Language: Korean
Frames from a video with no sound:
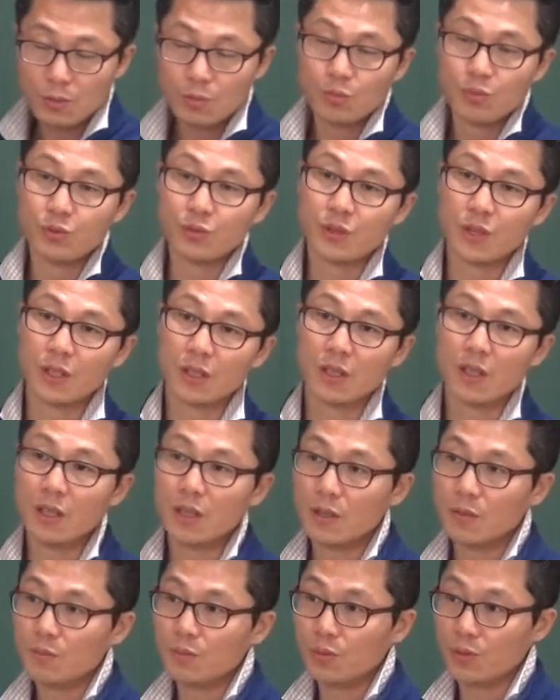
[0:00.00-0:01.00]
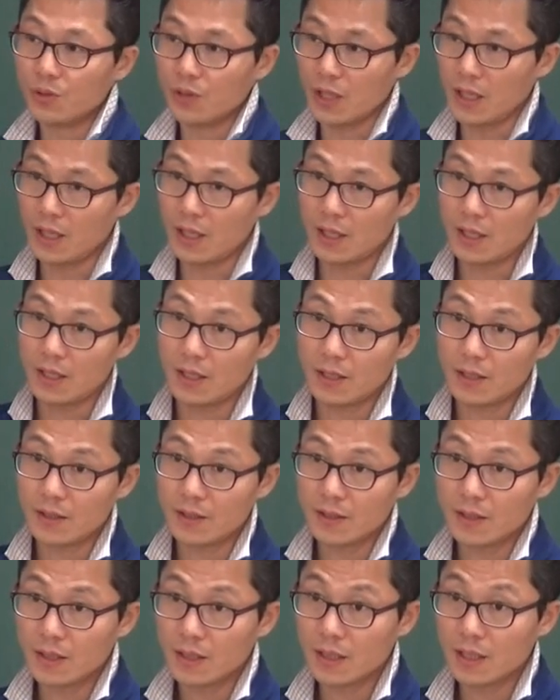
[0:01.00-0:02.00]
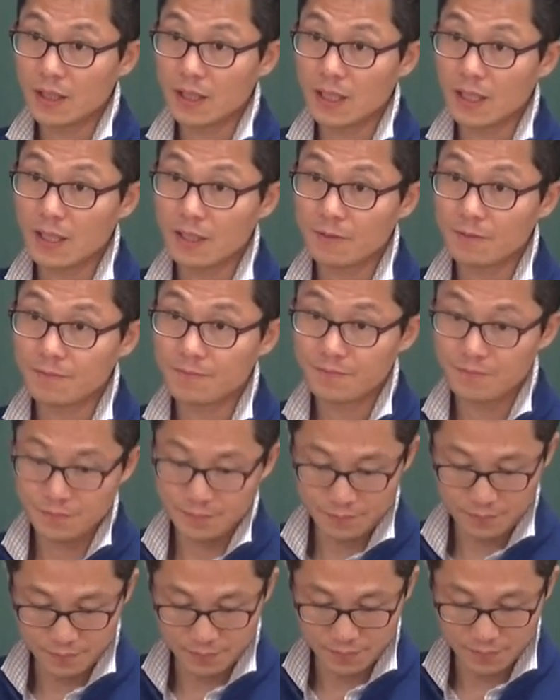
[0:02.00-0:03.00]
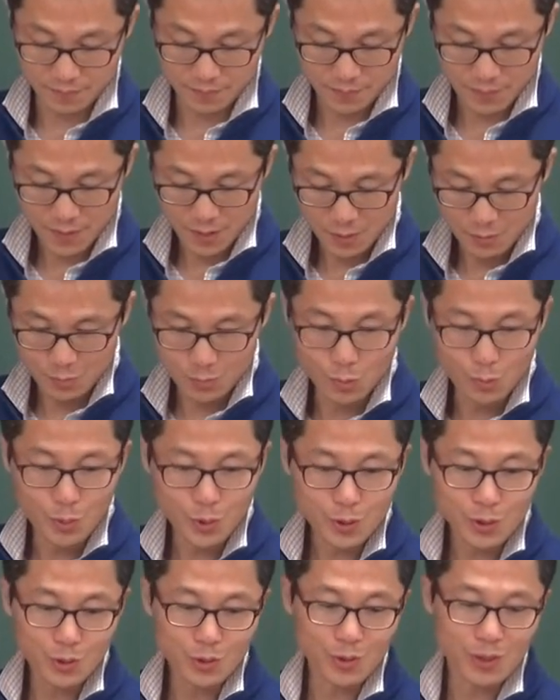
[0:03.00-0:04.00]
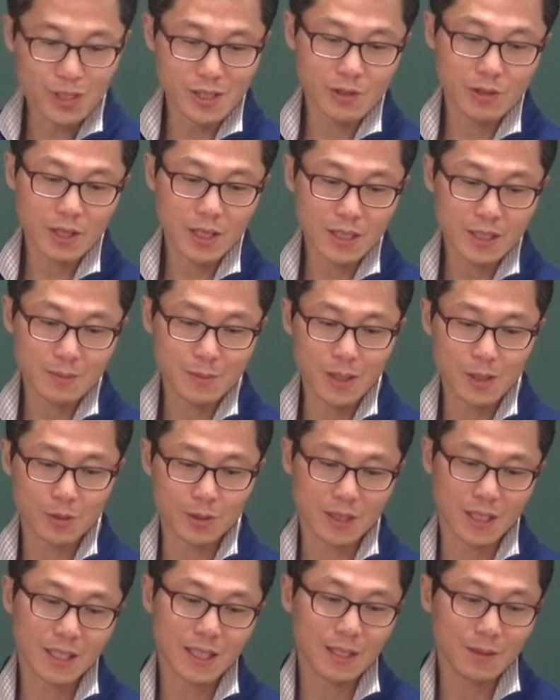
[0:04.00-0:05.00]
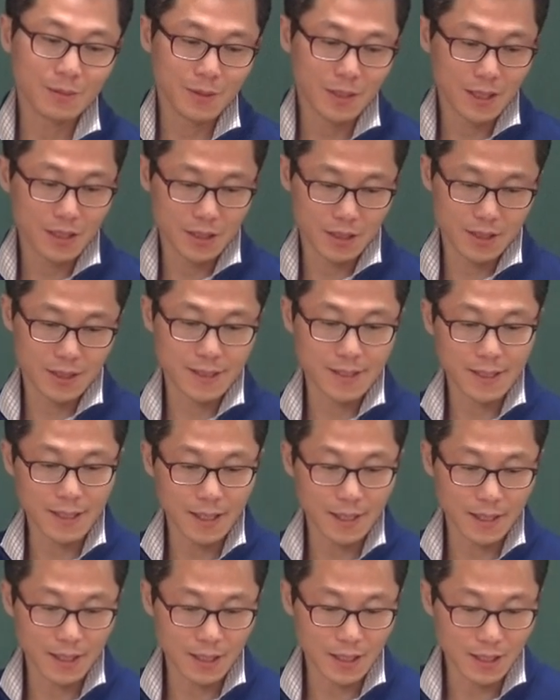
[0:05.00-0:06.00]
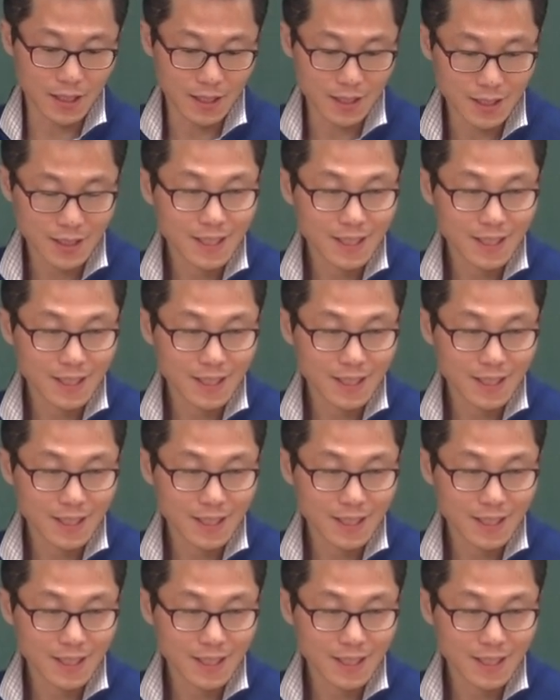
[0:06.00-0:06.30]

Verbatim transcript: 부정어 부사. 이해됐냐? 음. 무표정으로 일관하지 말고 대답을 해, 이 새끼들아.